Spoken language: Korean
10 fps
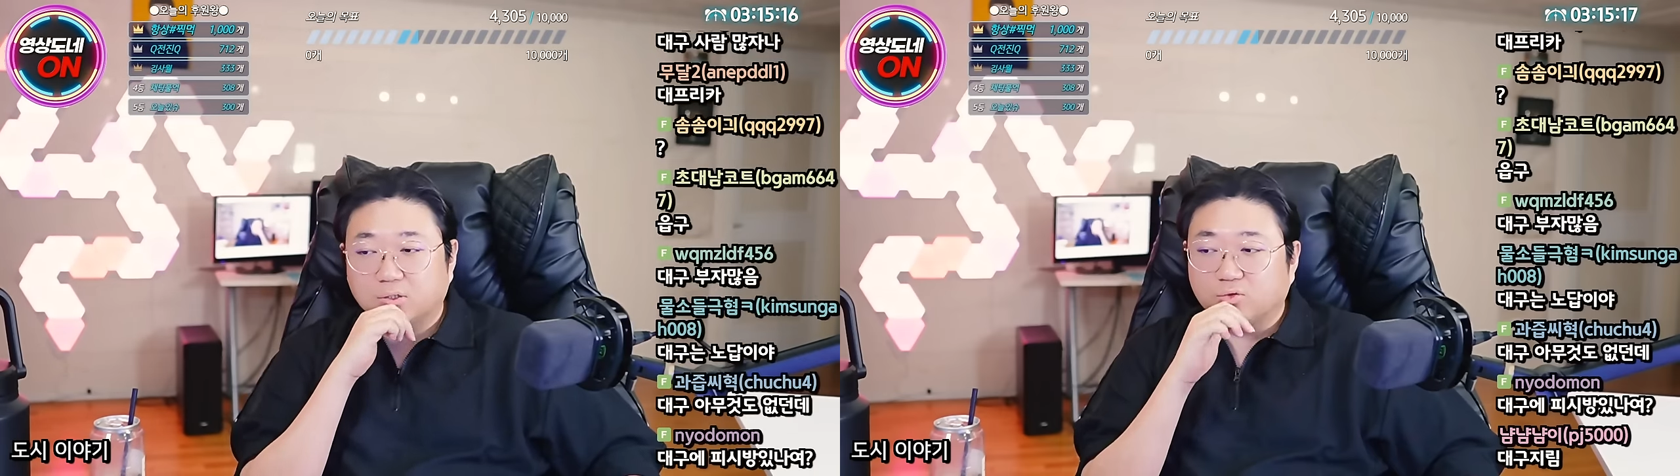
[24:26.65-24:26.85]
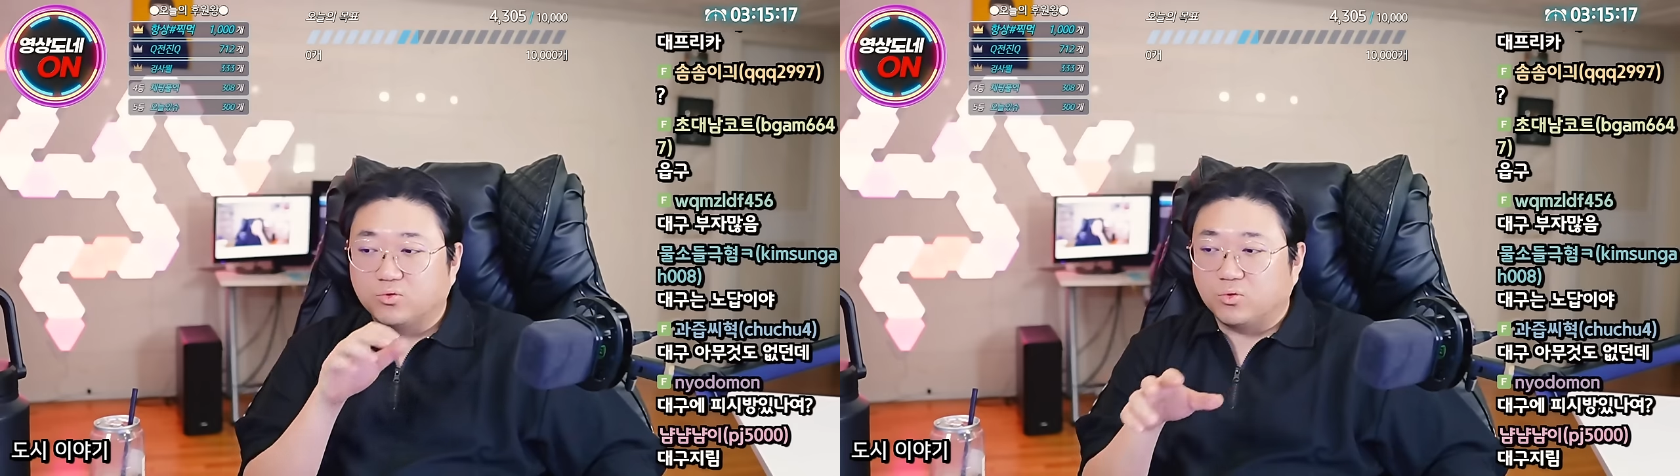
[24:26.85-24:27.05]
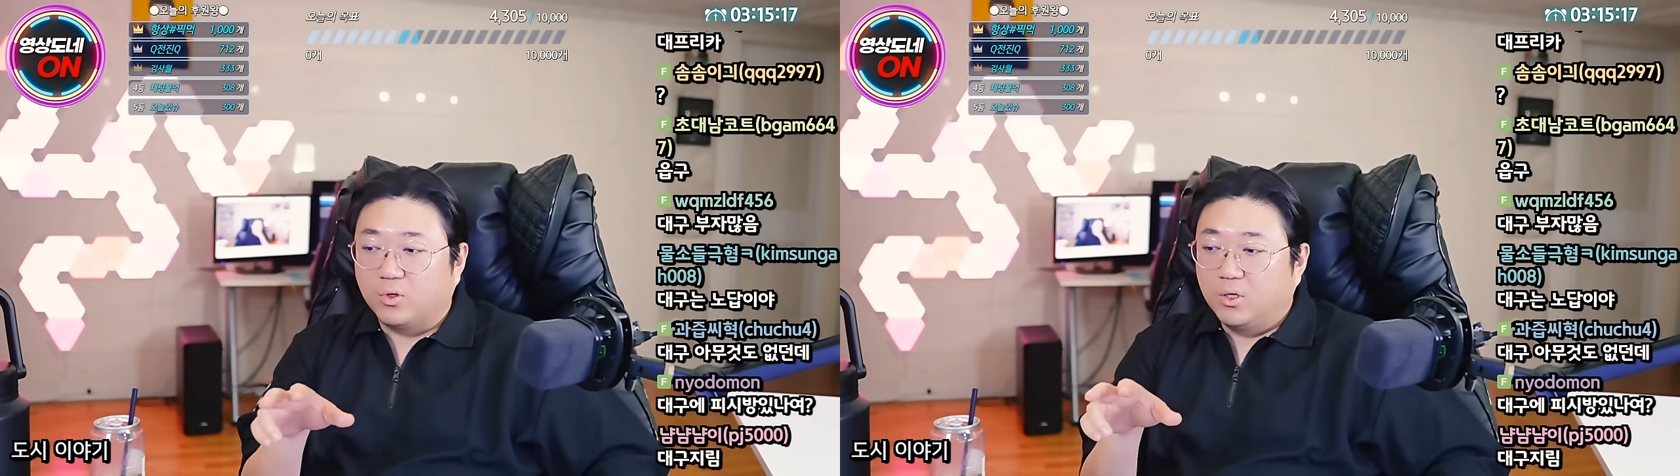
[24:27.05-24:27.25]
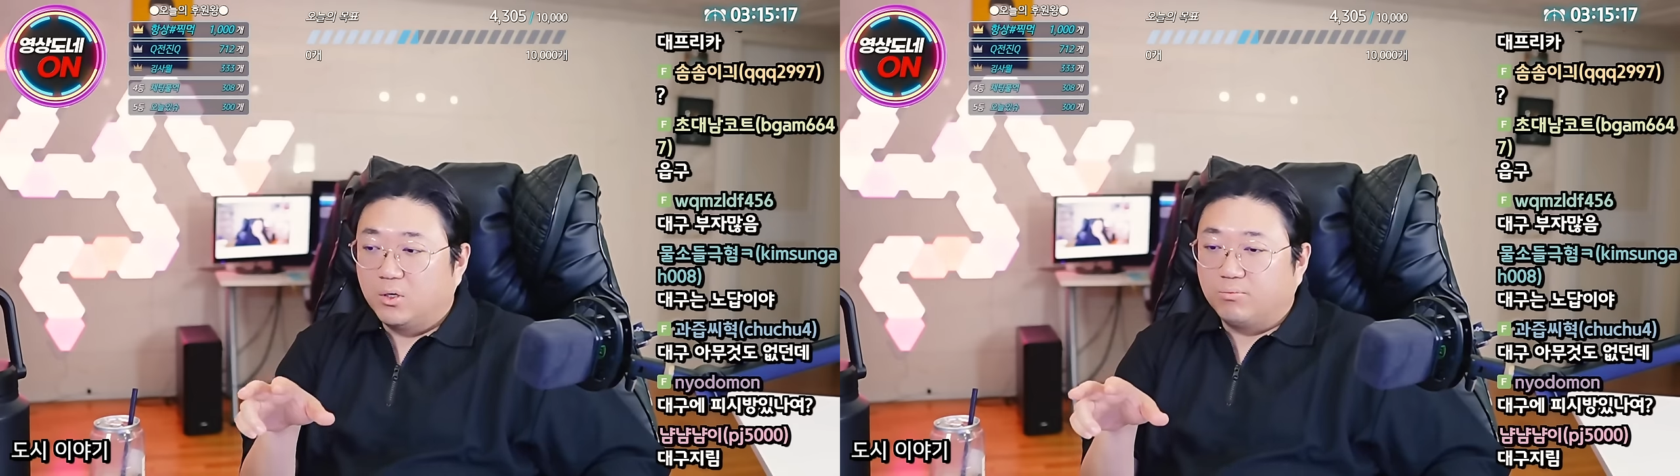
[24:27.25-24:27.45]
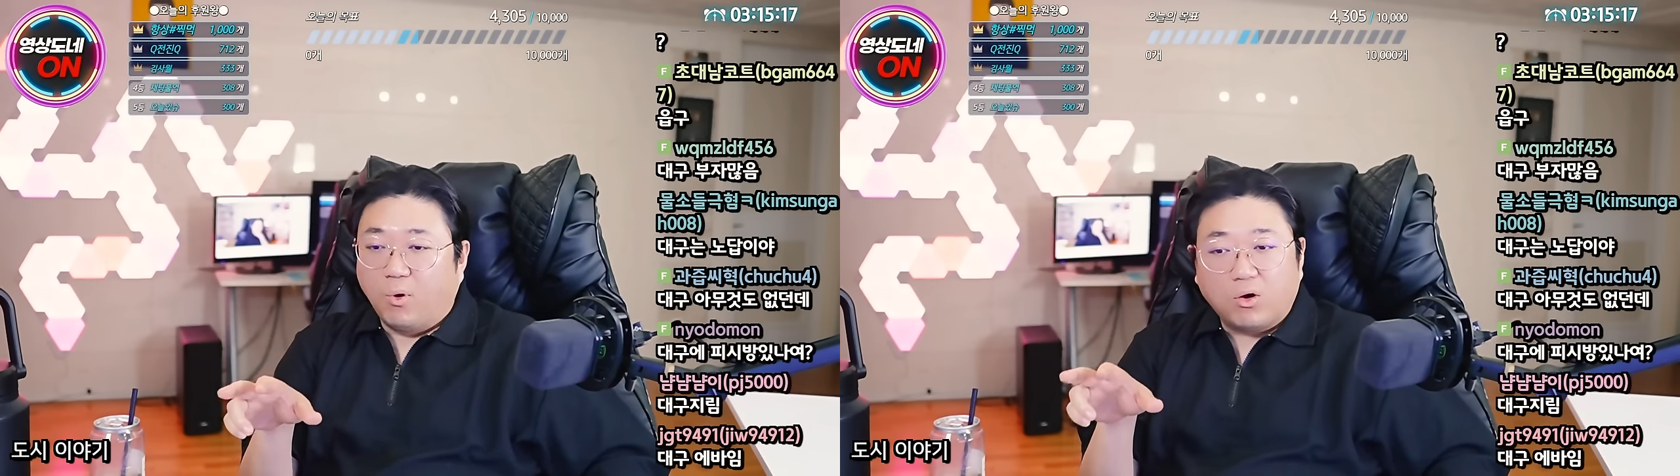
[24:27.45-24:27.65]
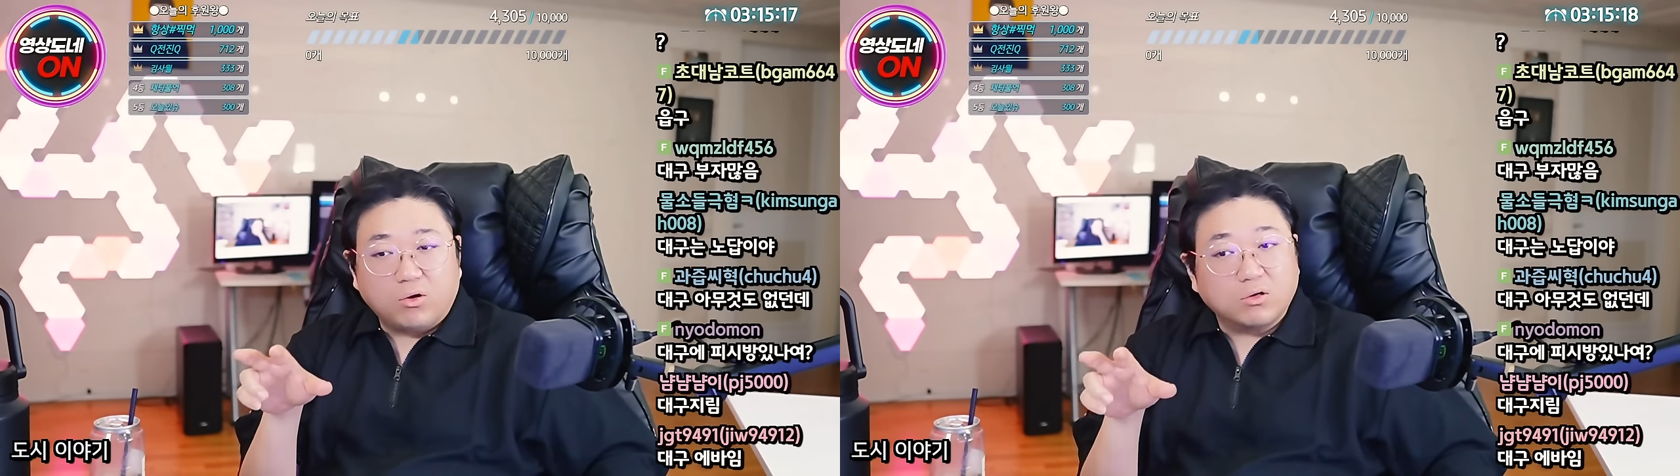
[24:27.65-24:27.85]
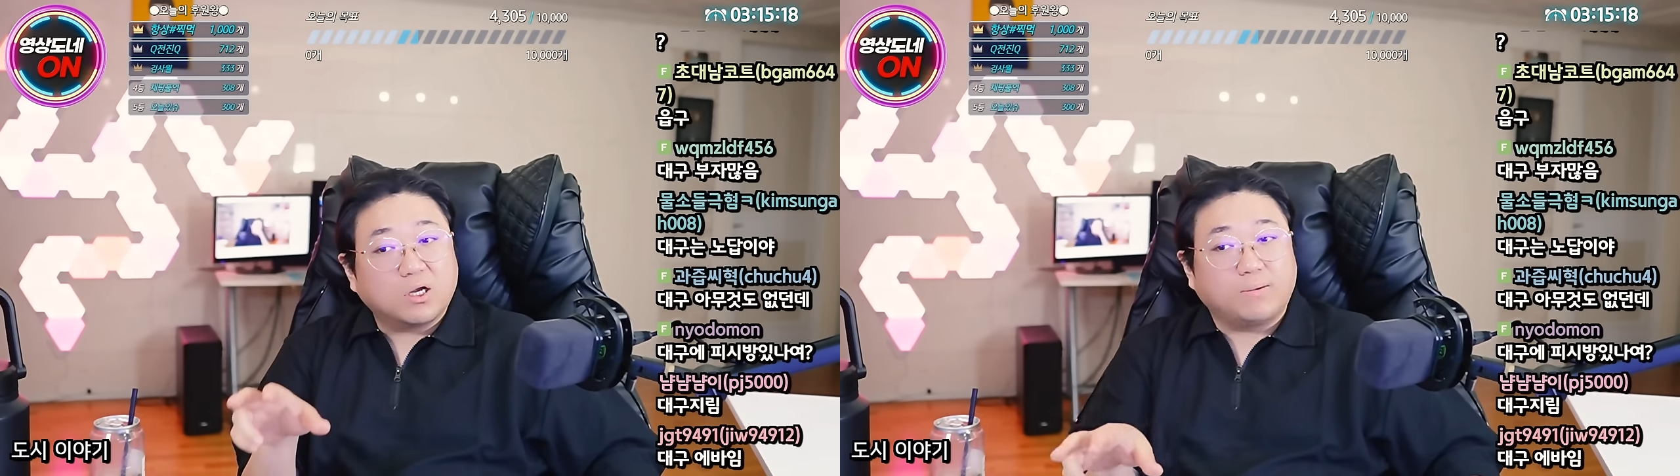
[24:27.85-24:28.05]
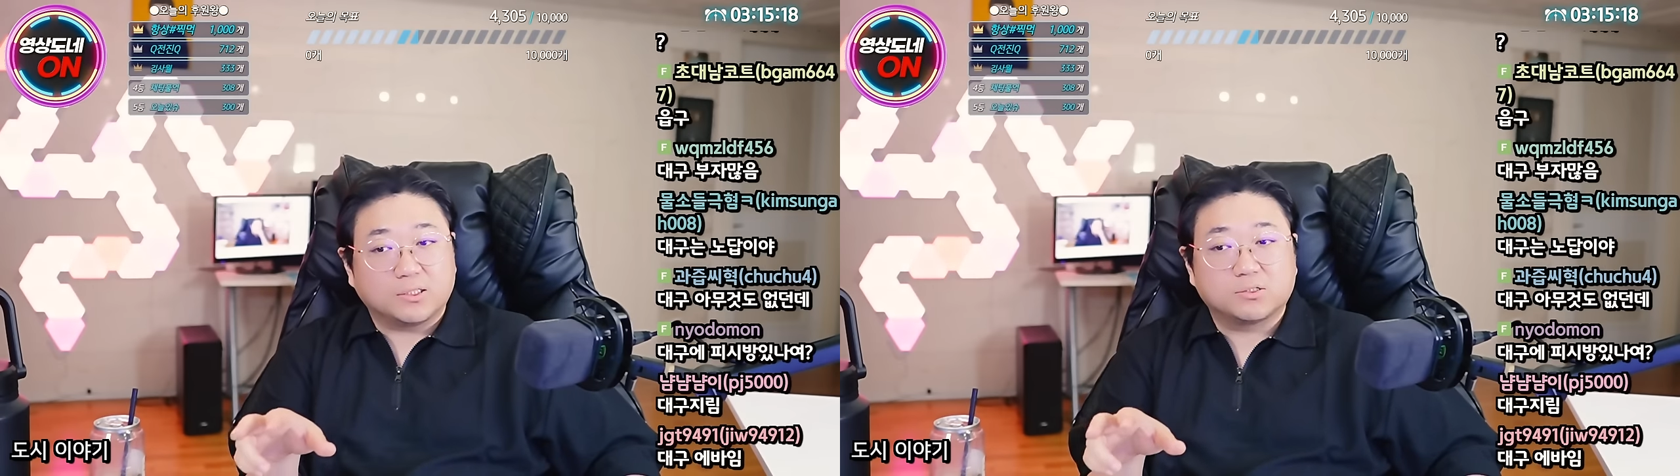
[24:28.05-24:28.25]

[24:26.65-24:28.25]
그리고 먹거리가